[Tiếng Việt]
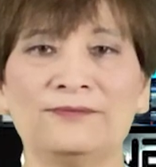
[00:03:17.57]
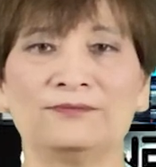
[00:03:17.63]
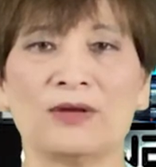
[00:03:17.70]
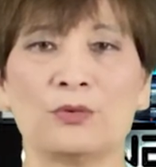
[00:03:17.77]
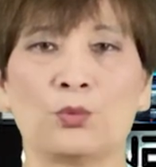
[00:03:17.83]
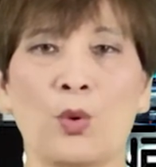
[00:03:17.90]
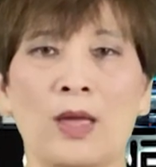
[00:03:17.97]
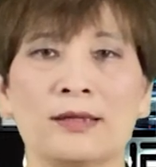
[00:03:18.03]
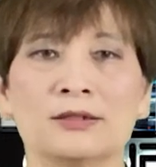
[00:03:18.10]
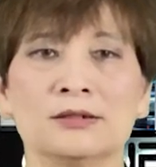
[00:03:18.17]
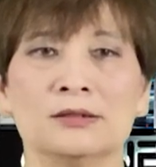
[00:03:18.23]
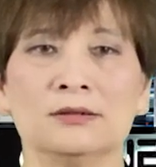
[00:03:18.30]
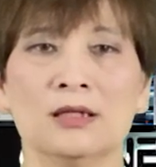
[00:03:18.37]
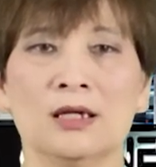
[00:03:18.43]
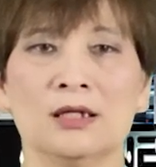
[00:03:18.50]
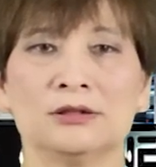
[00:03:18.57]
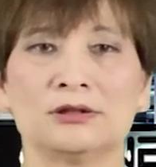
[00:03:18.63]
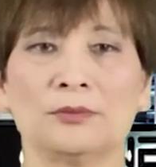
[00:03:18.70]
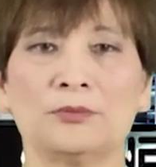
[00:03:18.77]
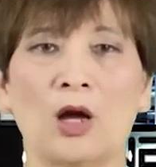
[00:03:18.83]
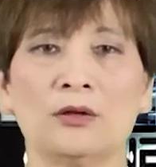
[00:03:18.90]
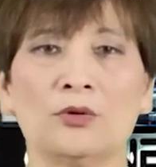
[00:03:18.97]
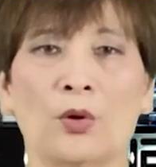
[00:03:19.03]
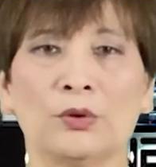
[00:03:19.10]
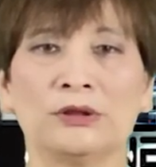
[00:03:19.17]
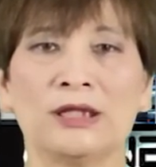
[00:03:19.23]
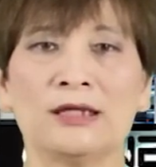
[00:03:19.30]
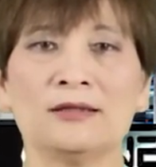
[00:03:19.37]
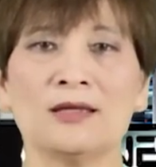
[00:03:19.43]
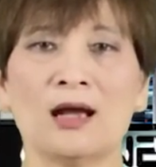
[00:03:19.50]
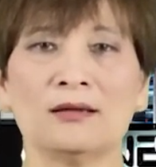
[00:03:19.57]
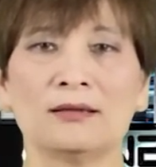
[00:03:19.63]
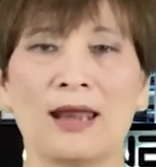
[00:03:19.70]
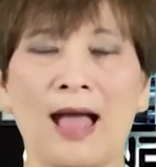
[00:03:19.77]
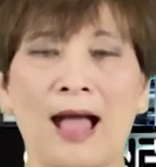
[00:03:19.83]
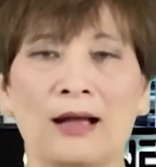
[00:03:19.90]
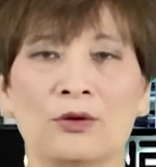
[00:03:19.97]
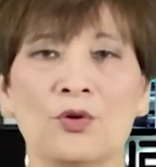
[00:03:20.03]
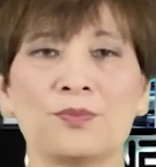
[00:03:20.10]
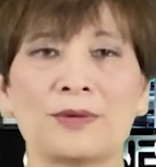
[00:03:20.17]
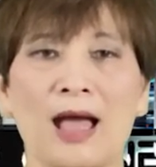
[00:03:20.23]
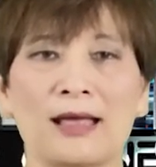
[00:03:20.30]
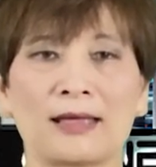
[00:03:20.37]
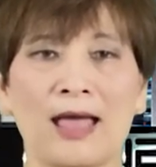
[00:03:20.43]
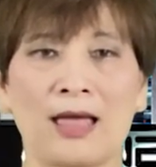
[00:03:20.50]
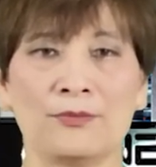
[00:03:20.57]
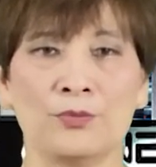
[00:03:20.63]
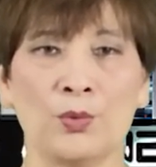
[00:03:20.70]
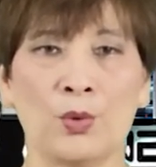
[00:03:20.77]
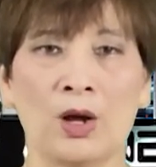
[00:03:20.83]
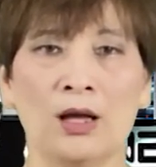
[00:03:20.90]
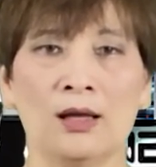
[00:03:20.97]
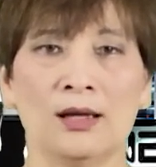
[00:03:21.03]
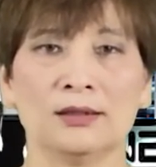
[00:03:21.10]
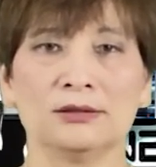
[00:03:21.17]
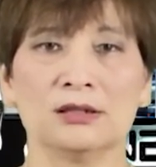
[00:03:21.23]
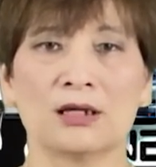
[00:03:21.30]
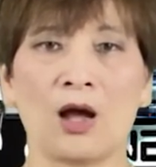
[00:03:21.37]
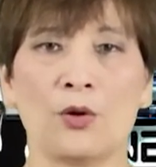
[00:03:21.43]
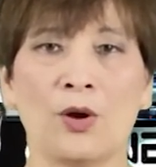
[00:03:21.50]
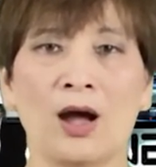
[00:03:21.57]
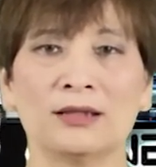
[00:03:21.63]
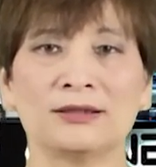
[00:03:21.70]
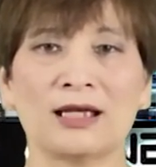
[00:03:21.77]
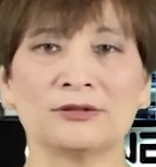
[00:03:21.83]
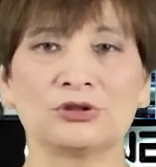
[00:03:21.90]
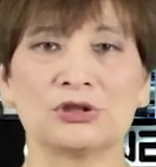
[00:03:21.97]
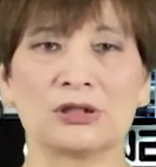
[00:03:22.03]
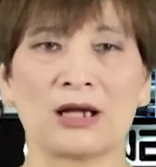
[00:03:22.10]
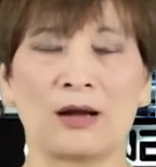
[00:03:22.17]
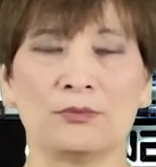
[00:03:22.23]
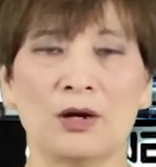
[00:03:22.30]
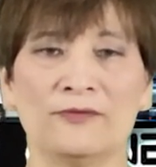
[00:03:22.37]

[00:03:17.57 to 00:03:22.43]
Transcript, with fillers: về quê hương, trong đó nổi tiếng nhất là khúc ca ngày mùa, được hầu hết các trường học ở